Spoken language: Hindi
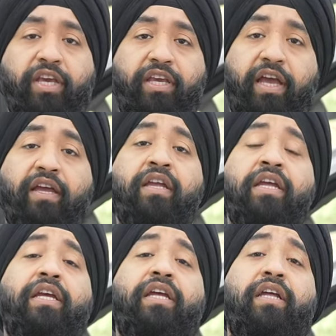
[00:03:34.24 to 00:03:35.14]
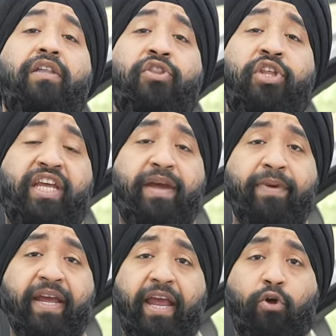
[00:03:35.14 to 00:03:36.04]
थिक है थ्री एम
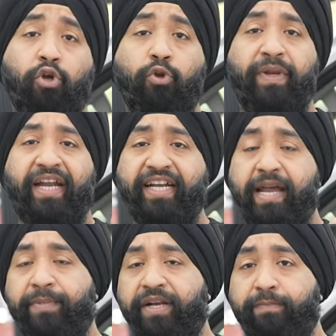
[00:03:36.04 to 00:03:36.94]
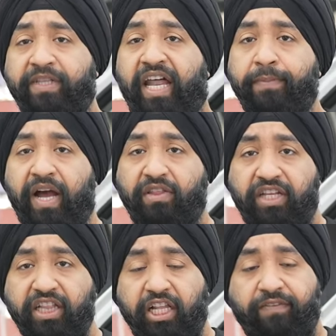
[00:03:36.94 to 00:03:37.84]
में एक और डुप्लीकेट डैम्पिंग बाजार में
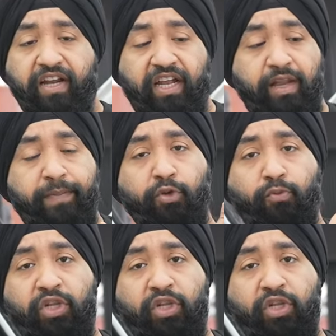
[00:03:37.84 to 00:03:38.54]
आती है सिल्वर कलर में जो